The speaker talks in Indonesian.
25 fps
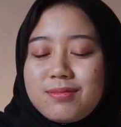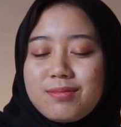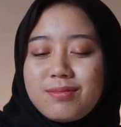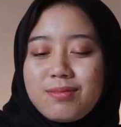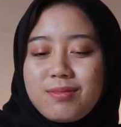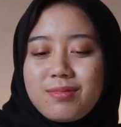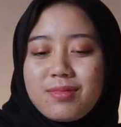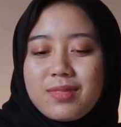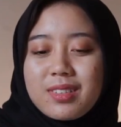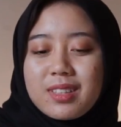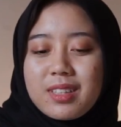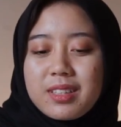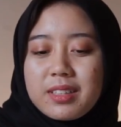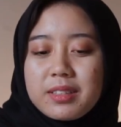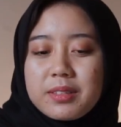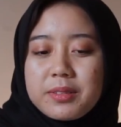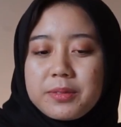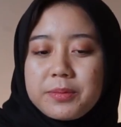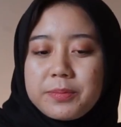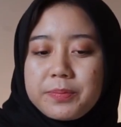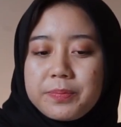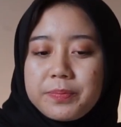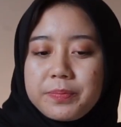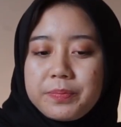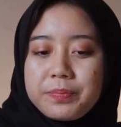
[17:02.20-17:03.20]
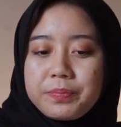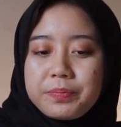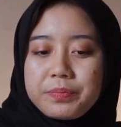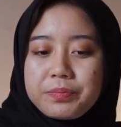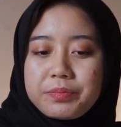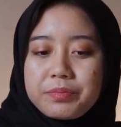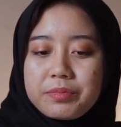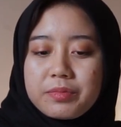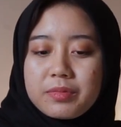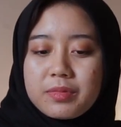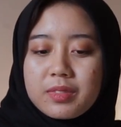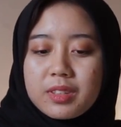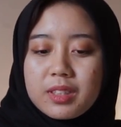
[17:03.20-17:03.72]
Itu kira-kira gimana sih?
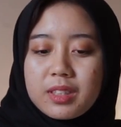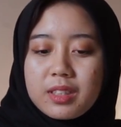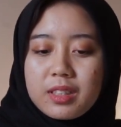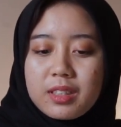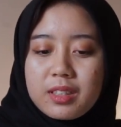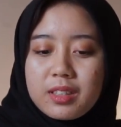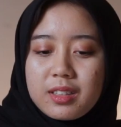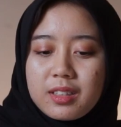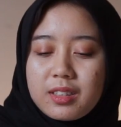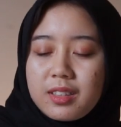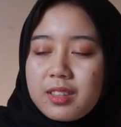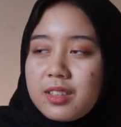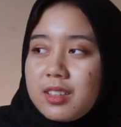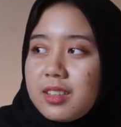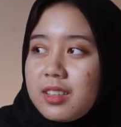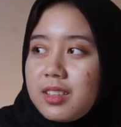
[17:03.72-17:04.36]
Kayak harus